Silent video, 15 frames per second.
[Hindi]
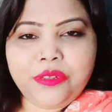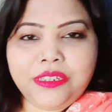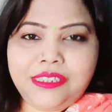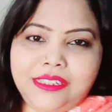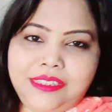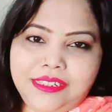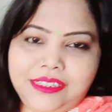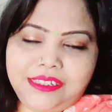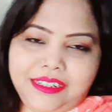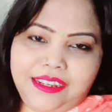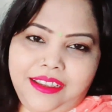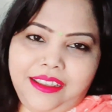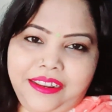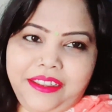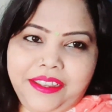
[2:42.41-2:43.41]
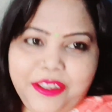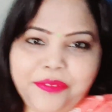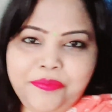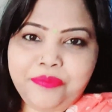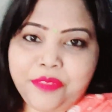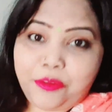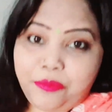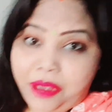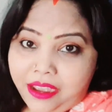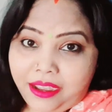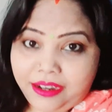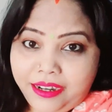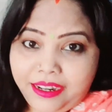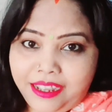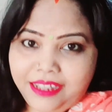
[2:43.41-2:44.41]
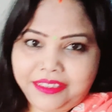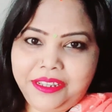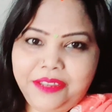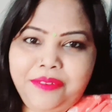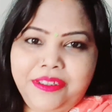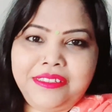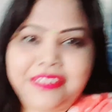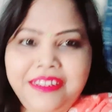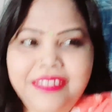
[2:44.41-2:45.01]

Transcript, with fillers: इसी चीज़ की आ रही है तो बाहर नहीं आती है वैसे